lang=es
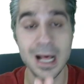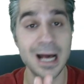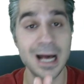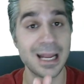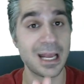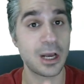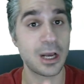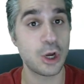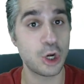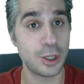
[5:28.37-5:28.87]

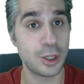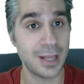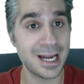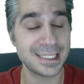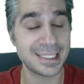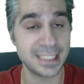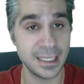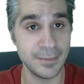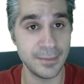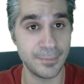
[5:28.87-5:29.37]
Recordar
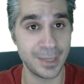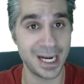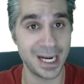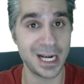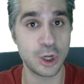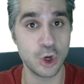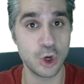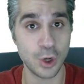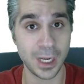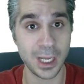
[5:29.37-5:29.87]
siempre el
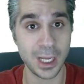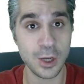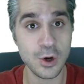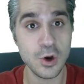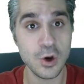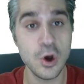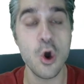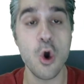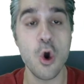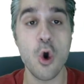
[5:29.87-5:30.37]
correo
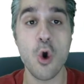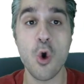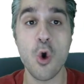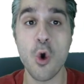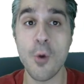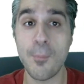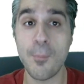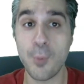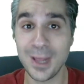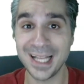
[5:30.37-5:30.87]

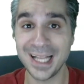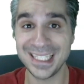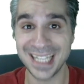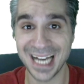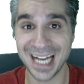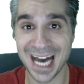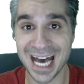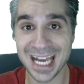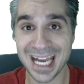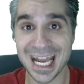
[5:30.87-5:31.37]
o puede
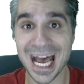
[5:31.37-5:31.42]
llegar